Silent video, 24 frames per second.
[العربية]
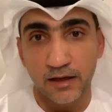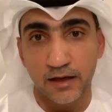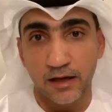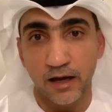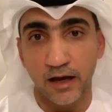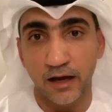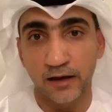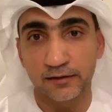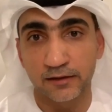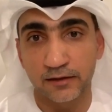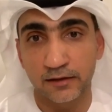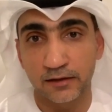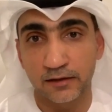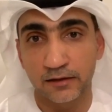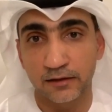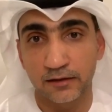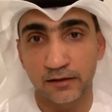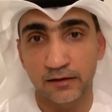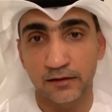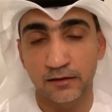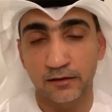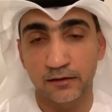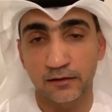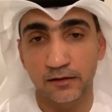عن
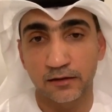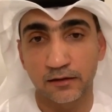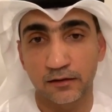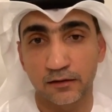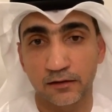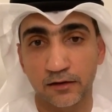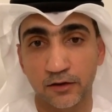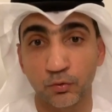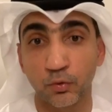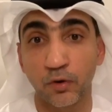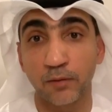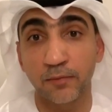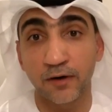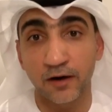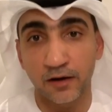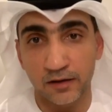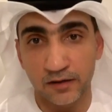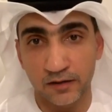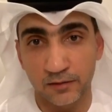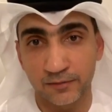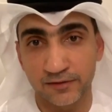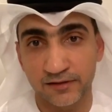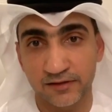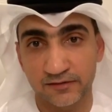آه، الوباء
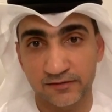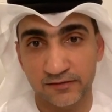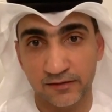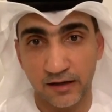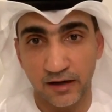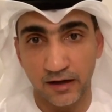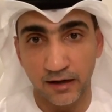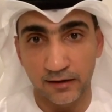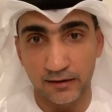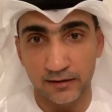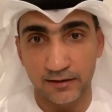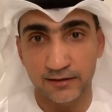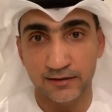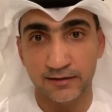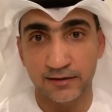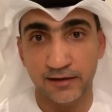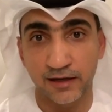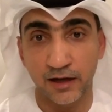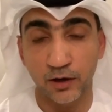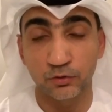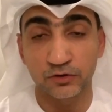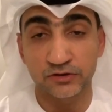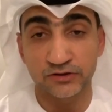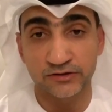المنتشر حاليا
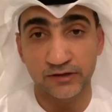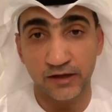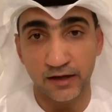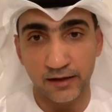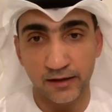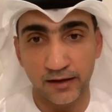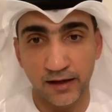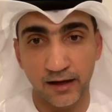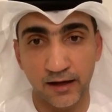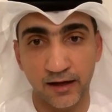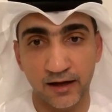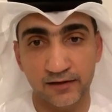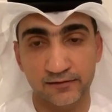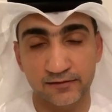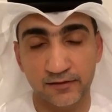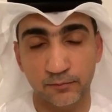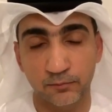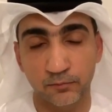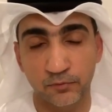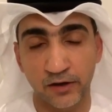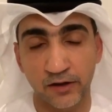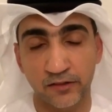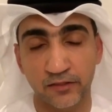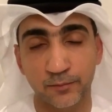او الجائحه حسب
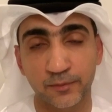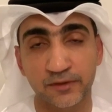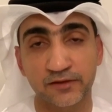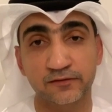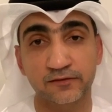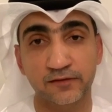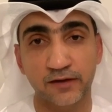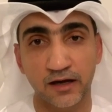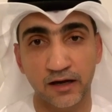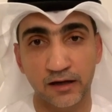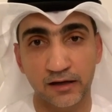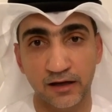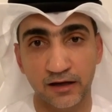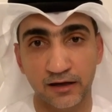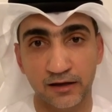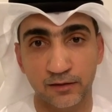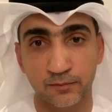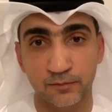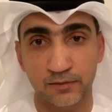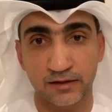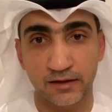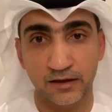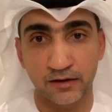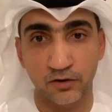منظمه الصحه
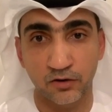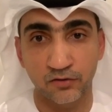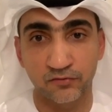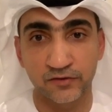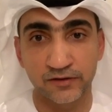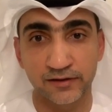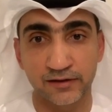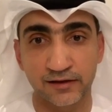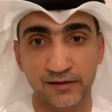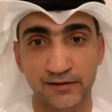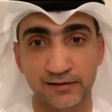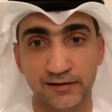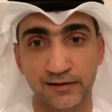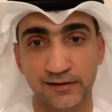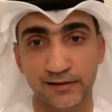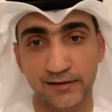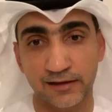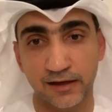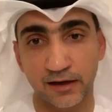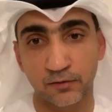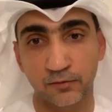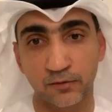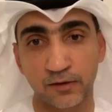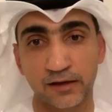العالميه كوفيد 19
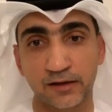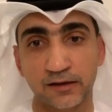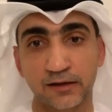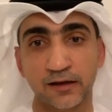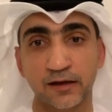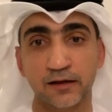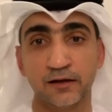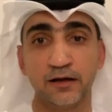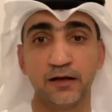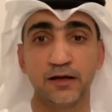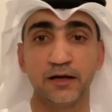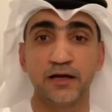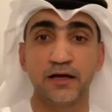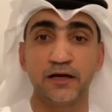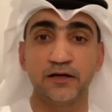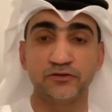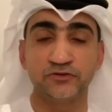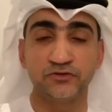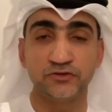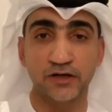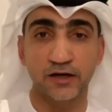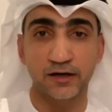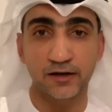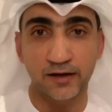تحول الى
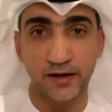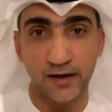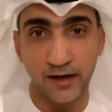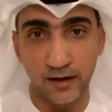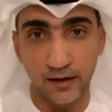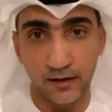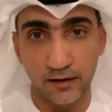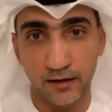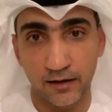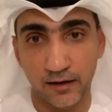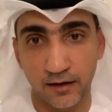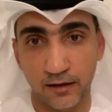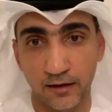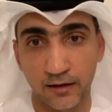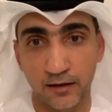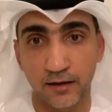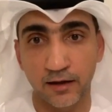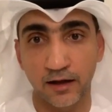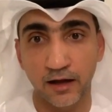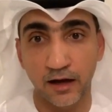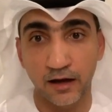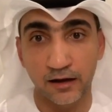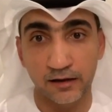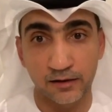جائحه
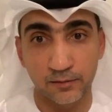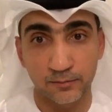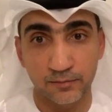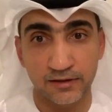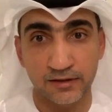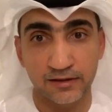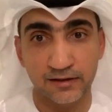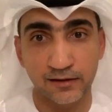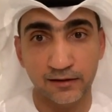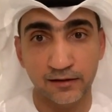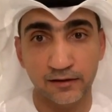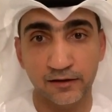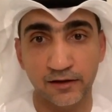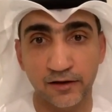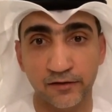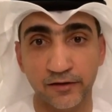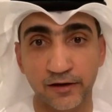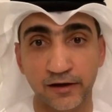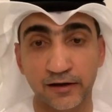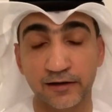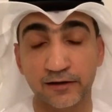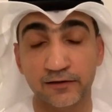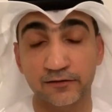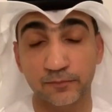آه، عالميه
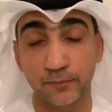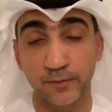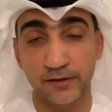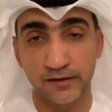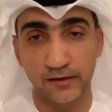نظرا لنسبه